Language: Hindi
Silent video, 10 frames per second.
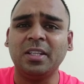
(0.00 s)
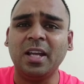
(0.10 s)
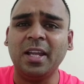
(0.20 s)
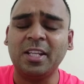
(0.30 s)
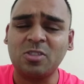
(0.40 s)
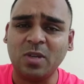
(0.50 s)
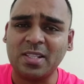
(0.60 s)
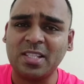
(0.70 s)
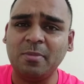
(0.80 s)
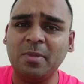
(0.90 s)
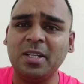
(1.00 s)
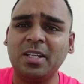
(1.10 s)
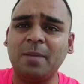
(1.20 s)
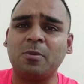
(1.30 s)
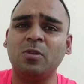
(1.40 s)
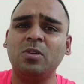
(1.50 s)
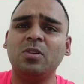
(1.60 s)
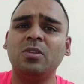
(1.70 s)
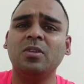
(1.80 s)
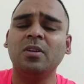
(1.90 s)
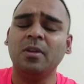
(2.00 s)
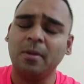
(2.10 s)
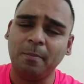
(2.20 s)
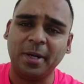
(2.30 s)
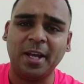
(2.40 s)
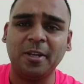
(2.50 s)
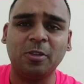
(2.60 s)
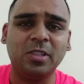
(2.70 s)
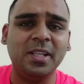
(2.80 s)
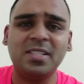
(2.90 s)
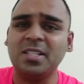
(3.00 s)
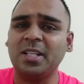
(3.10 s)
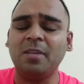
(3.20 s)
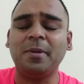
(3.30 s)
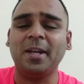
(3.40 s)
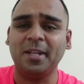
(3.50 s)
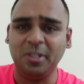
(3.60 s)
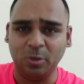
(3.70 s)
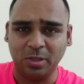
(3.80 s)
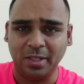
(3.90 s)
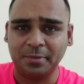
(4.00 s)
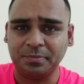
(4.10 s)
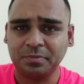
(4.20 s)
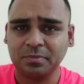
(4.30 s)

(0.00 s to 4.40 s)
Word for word: या एक सौ अस्सी मिनट आपको पढ़ाना होता है इससे ज़्यादा पढ़ाना नहीं होता